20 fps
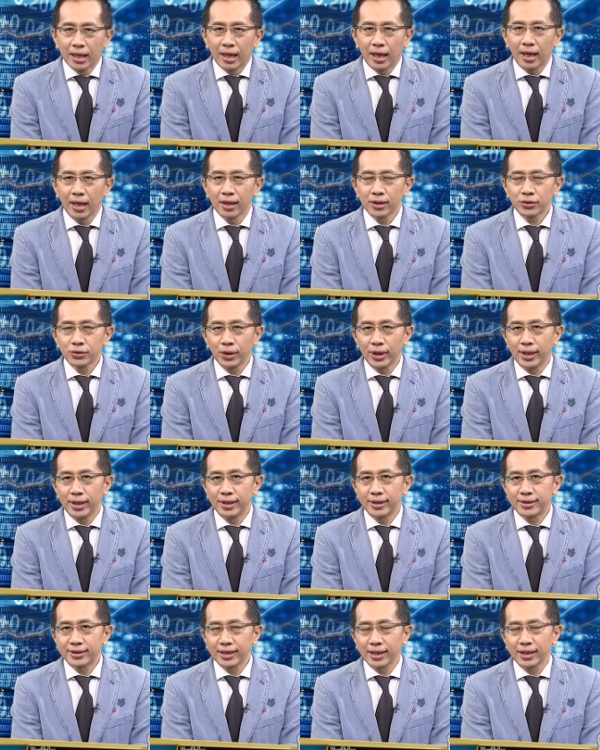啊，所
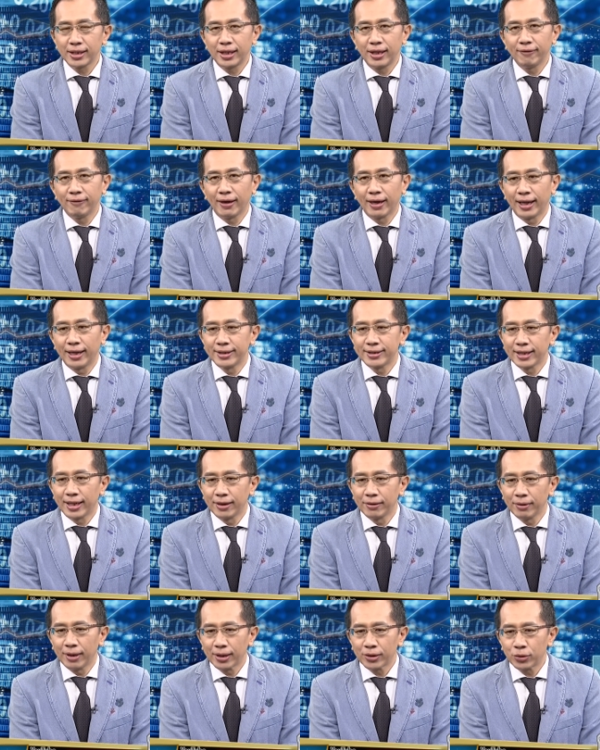以这个地方来讲
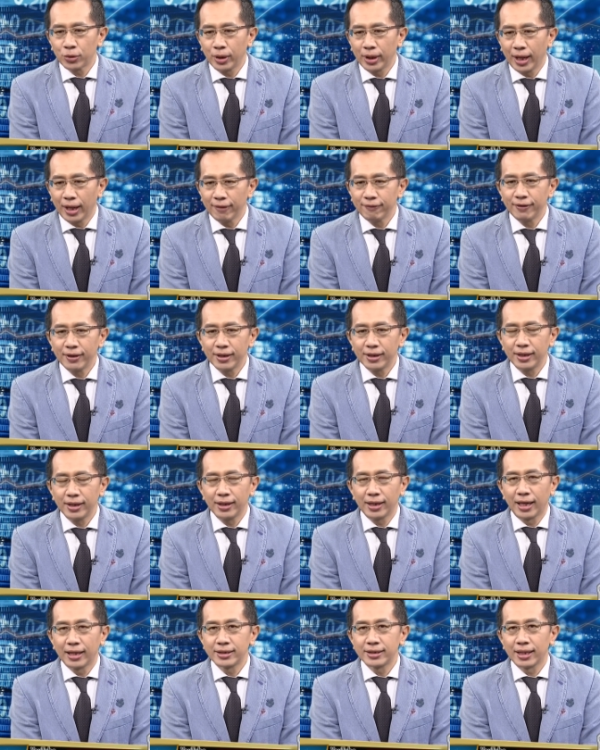的话，对
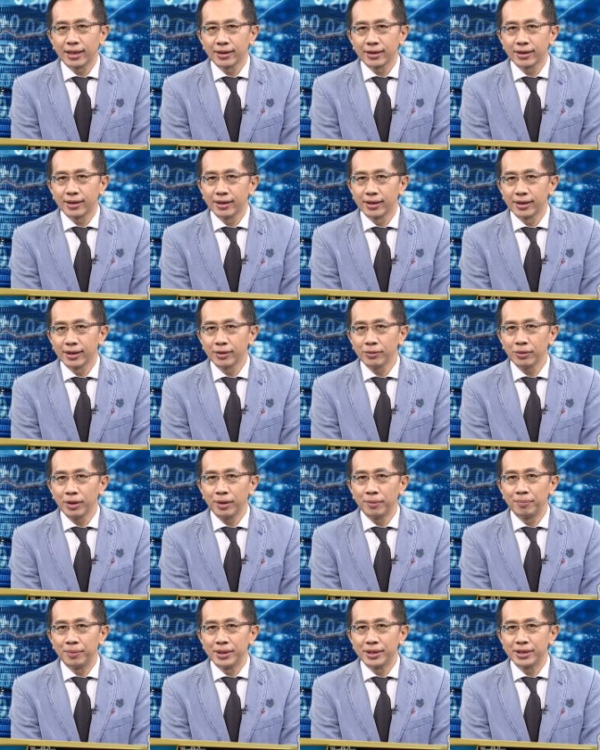FED 来讲可能
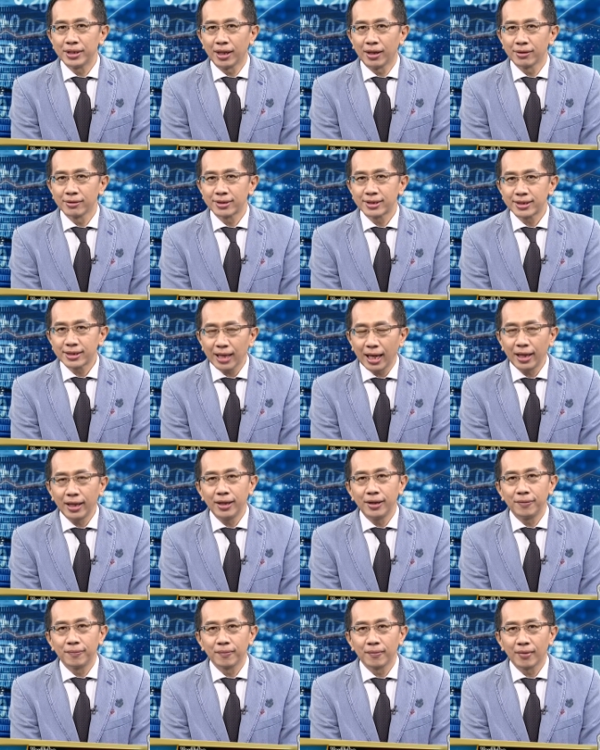会比较在
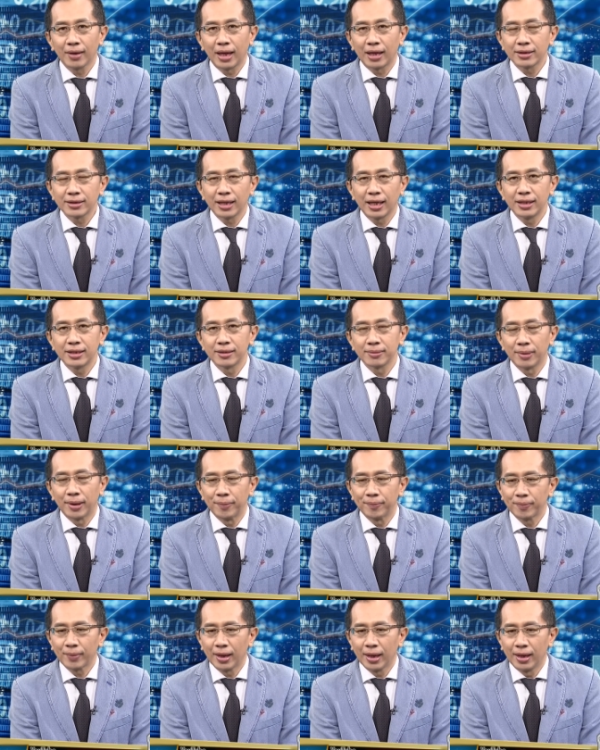意啊，在意什
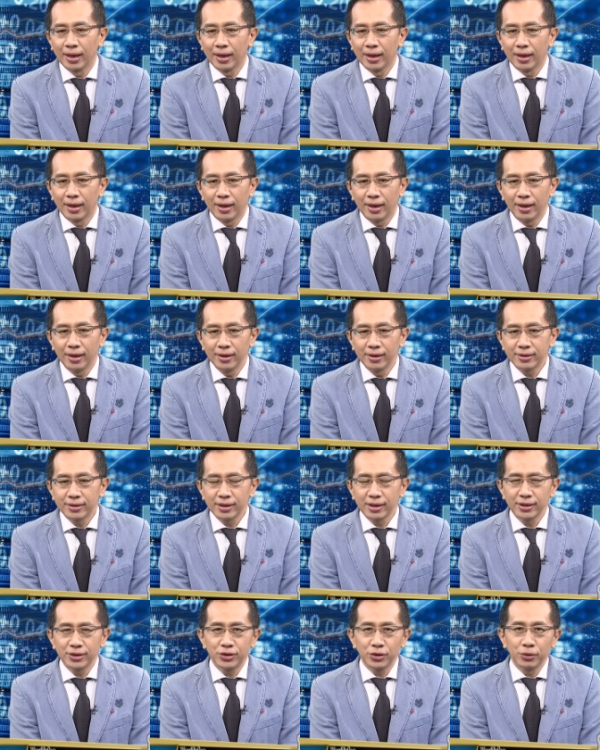么？哎，
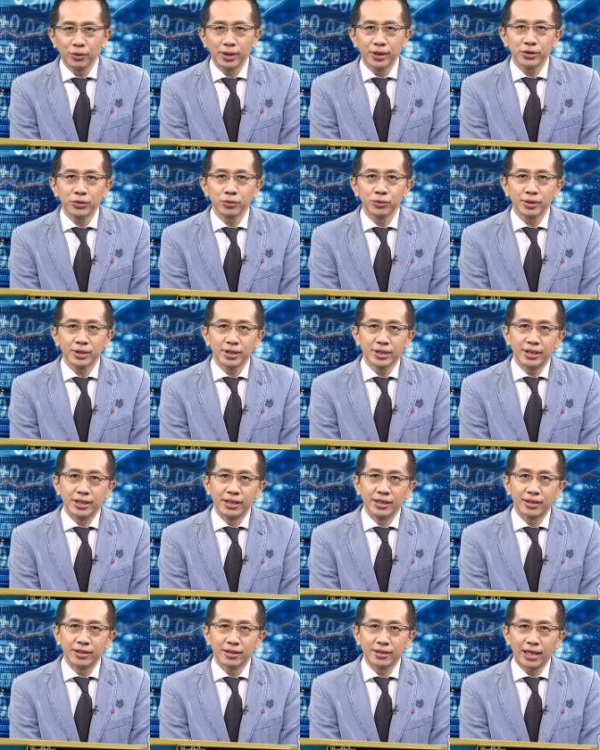这个就业数字
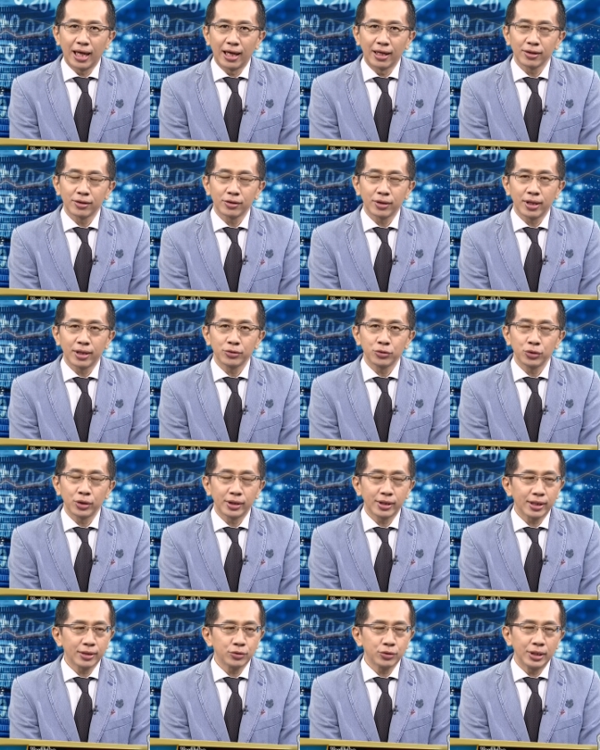其实大家
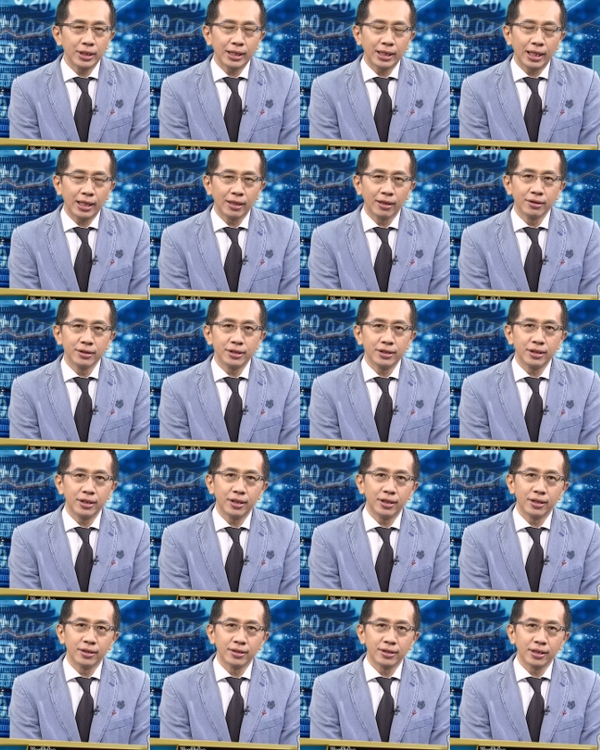最最近看到一
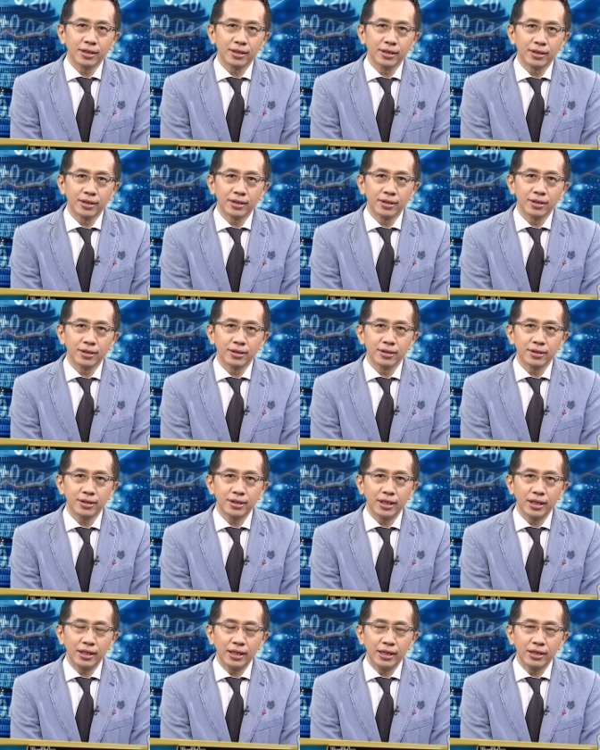些呃，这个
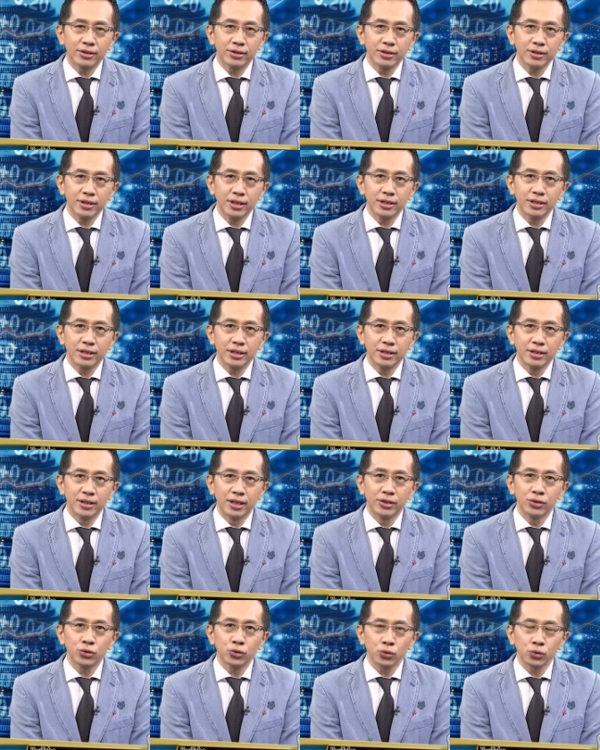请你失业金
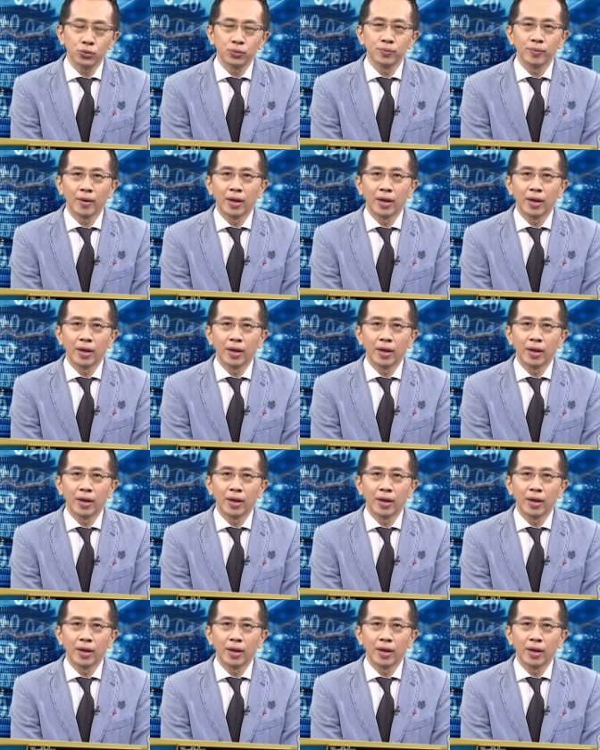人数，